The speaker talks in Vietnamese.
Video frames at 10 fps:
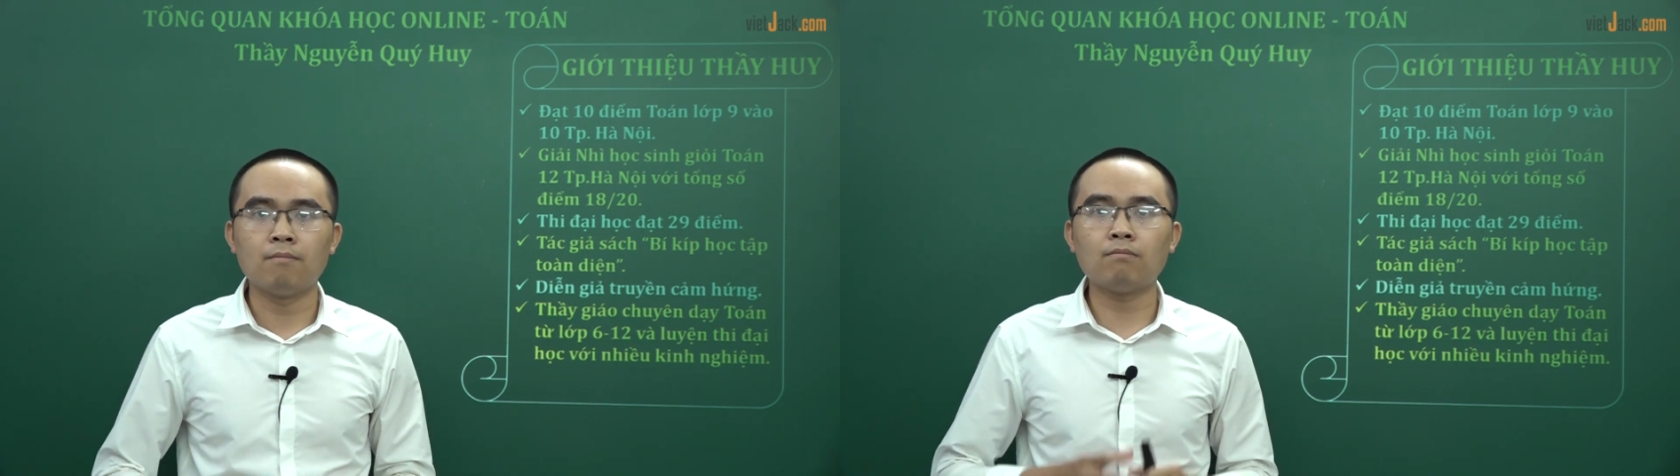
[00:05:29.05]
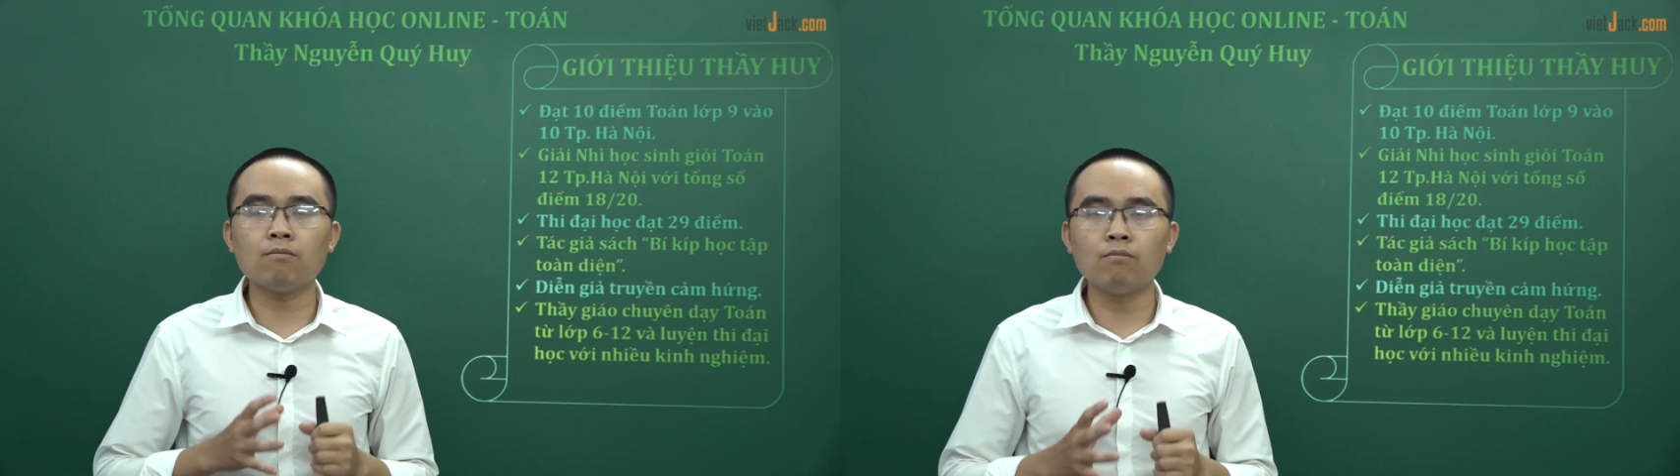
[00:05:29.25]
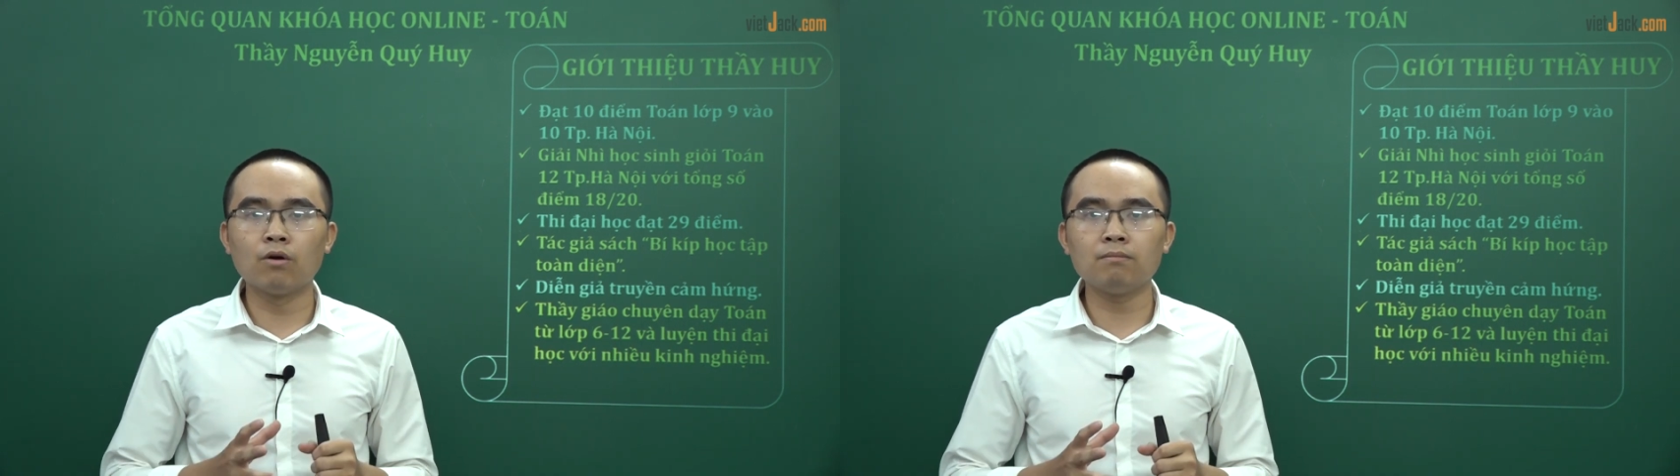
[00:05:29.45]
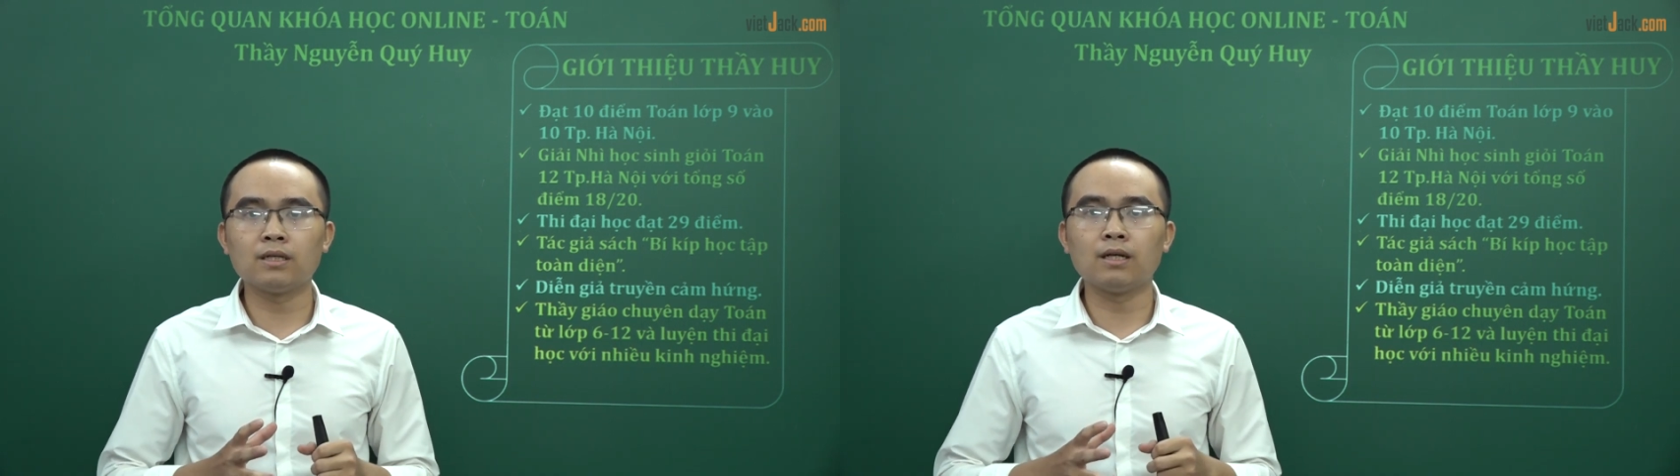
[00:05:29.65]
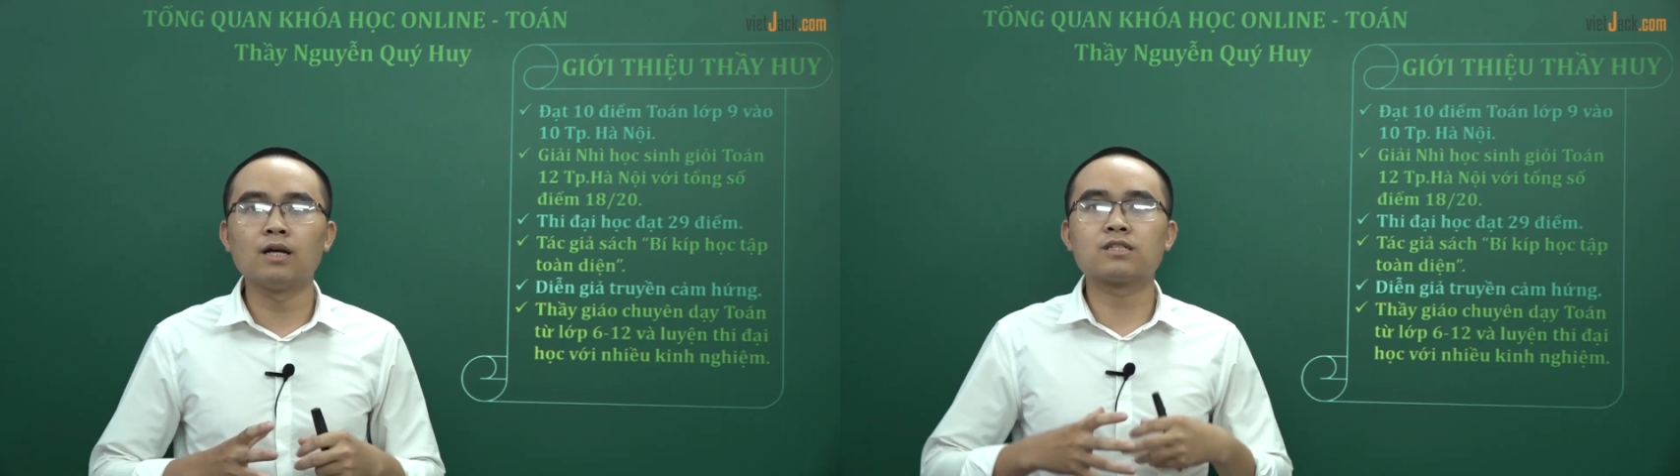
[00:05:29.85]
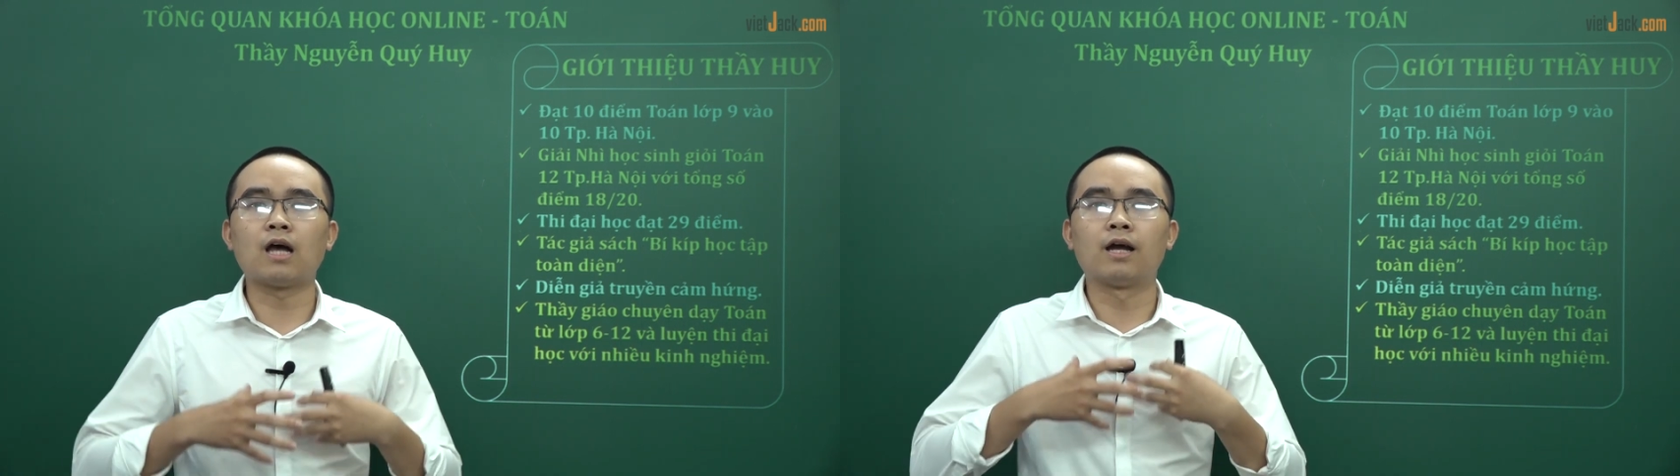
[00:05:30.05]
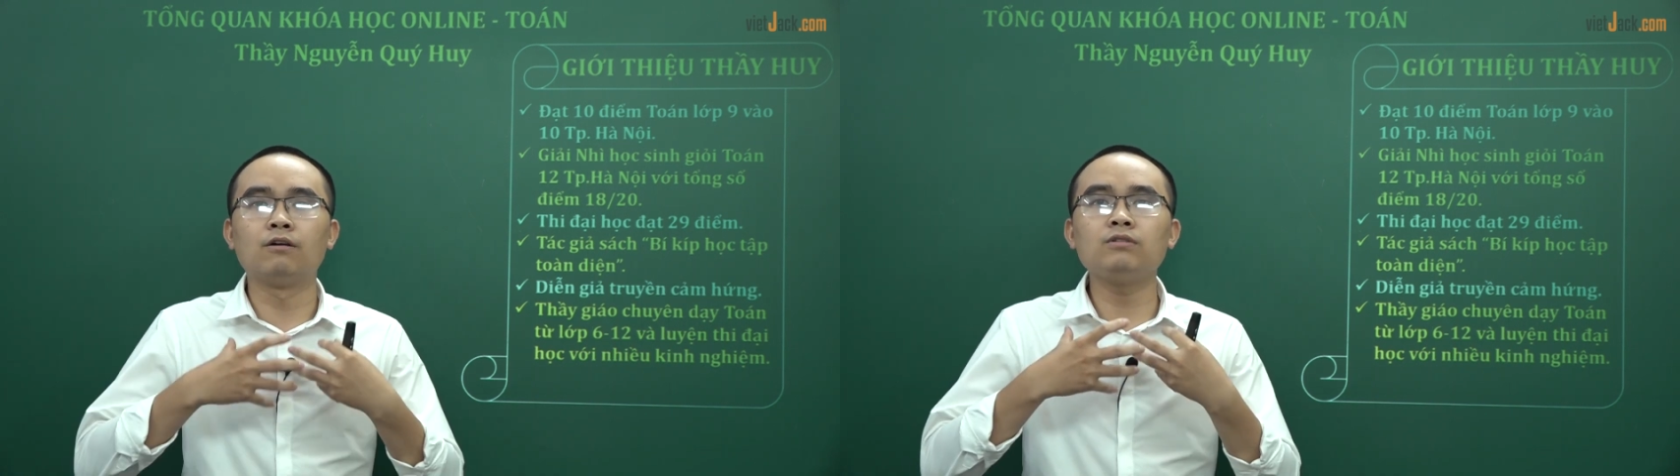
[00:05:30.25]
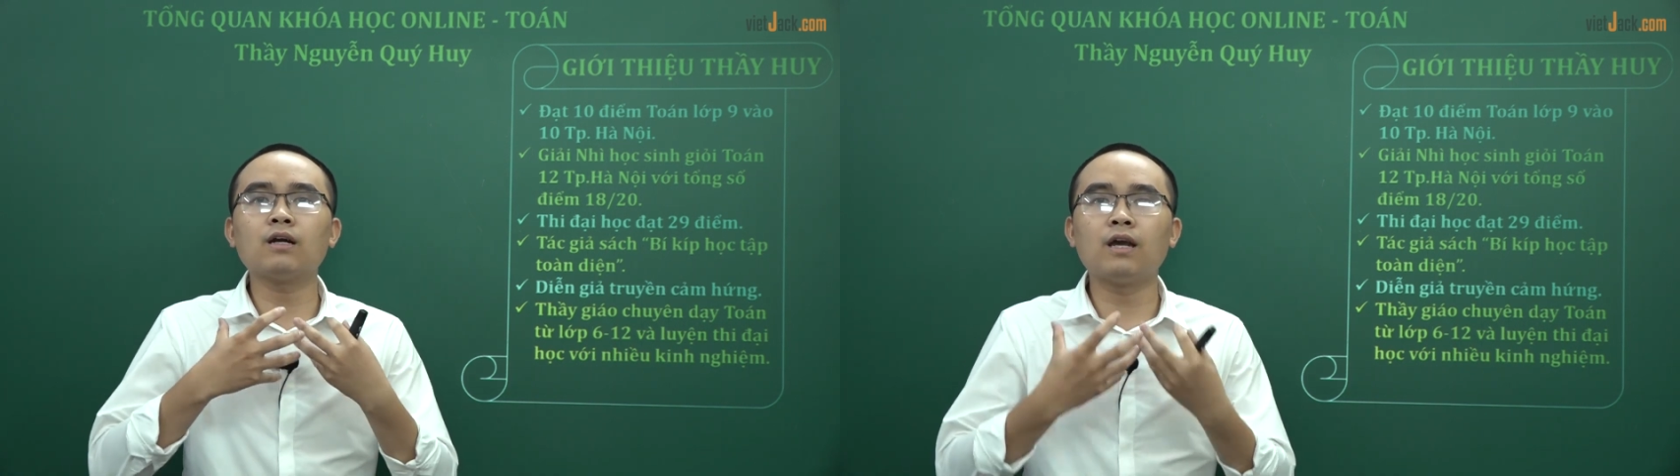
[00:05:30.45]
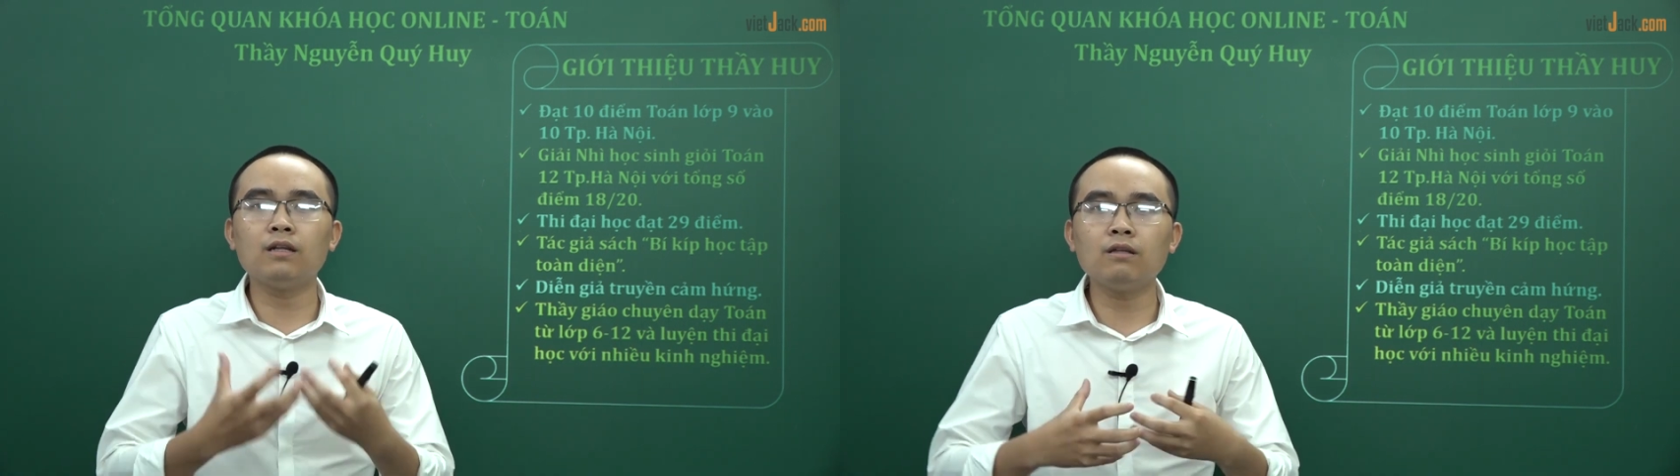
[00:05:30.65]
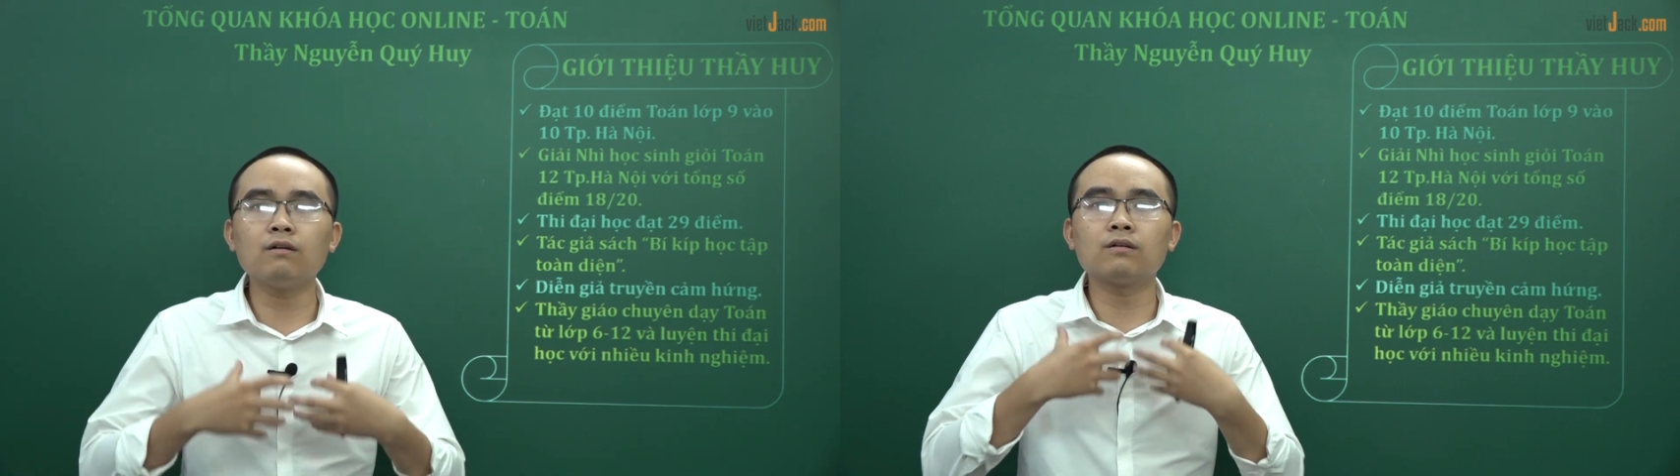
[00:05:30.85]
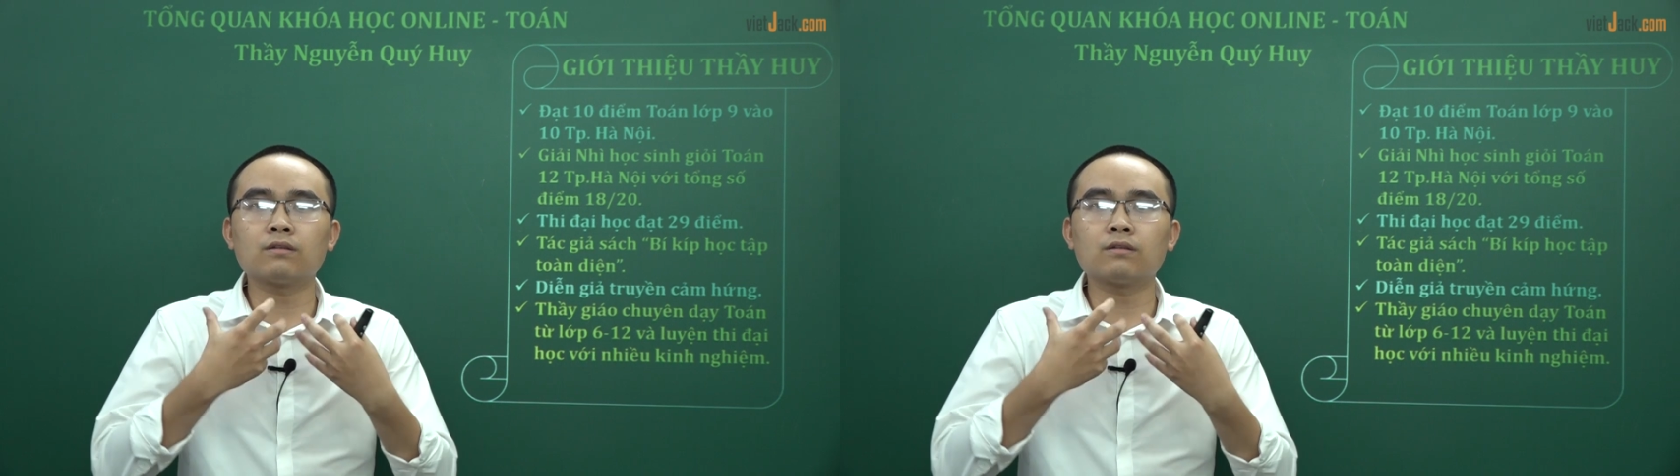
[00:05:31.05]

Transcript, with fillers: mong muốn mình sở hữu những kiến thức,